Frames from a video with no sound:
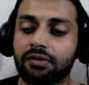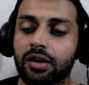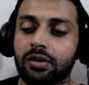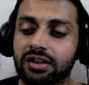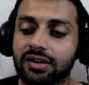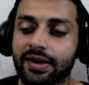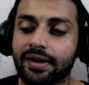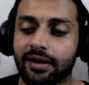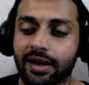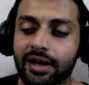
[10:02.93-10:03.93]
हैं और कितने
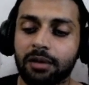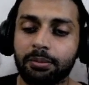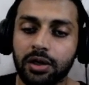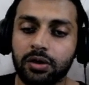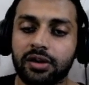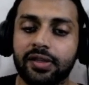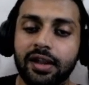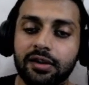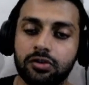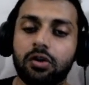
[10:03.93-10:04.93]
रिलायबल और
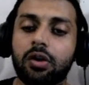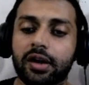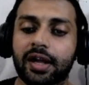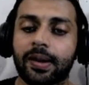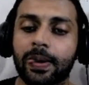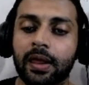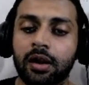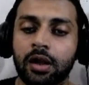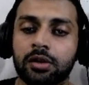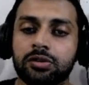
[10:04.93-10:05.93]
कितने स्ट्रॉन्ग हैं
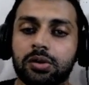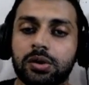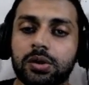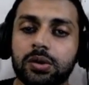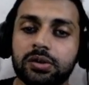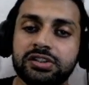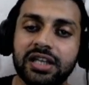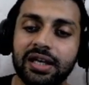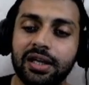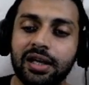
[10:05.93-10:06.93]
तो
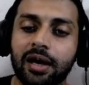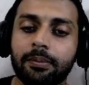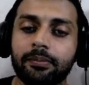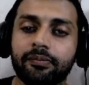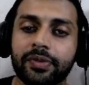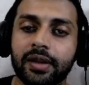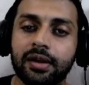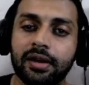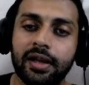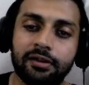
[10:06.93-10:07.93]
ये हम
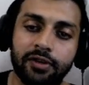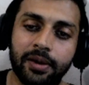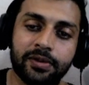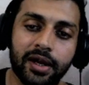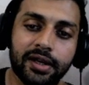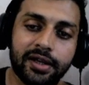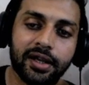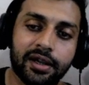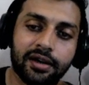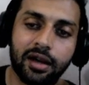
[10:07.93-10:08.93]
एक वेबसाइट
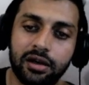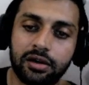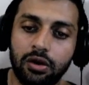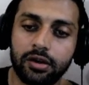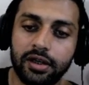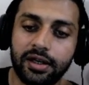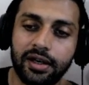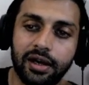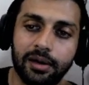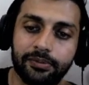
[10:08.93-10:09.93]
है रग डॉक्टर के
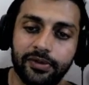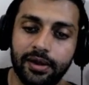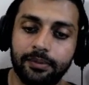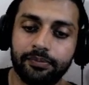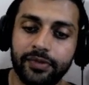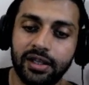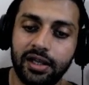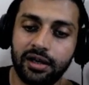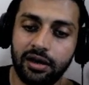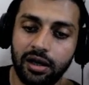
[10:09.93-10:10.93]
नाम से ठीक
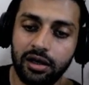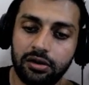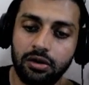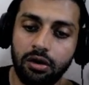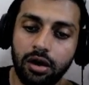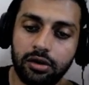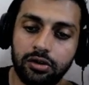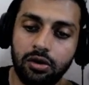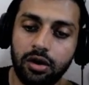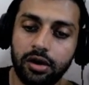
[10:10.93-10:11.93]
है रग डॉक
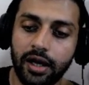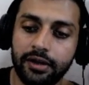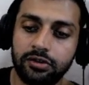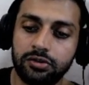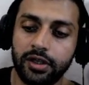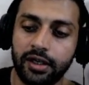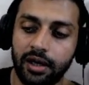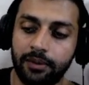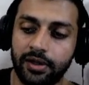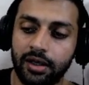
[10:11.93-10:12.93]
डॉट आई यू के
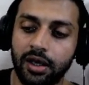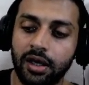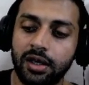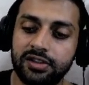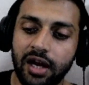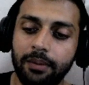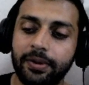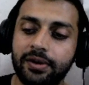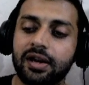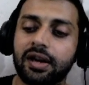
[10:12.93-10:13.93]
नाम से यहाँ
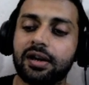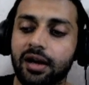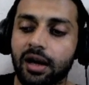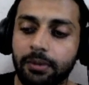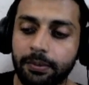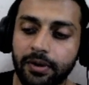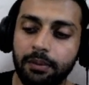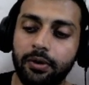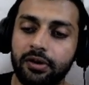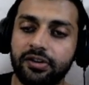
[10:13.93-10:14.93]
पर जाकर आप अपना
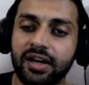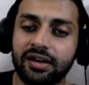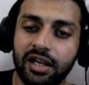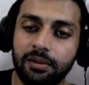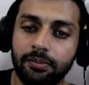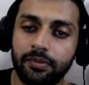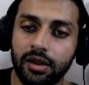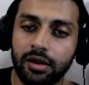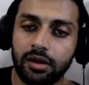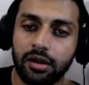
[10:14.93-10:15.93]
प्रोजेक्ट नेम
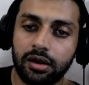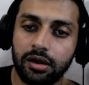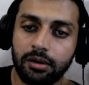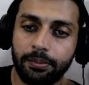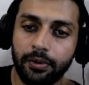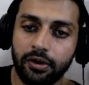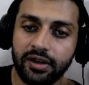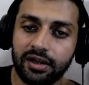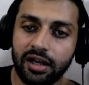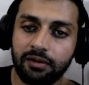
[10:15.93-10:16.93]

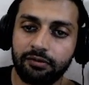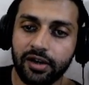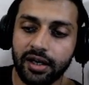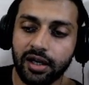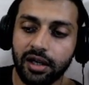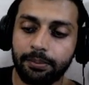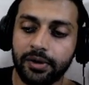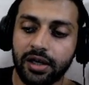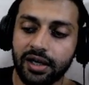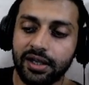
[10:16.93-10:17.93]
प्रोजेक्ट नेम वगैरह आप
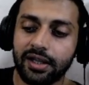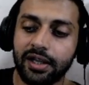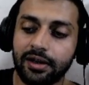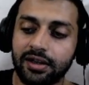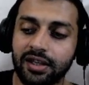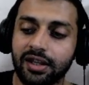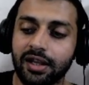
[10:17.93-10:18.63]
डालेंगे ठीक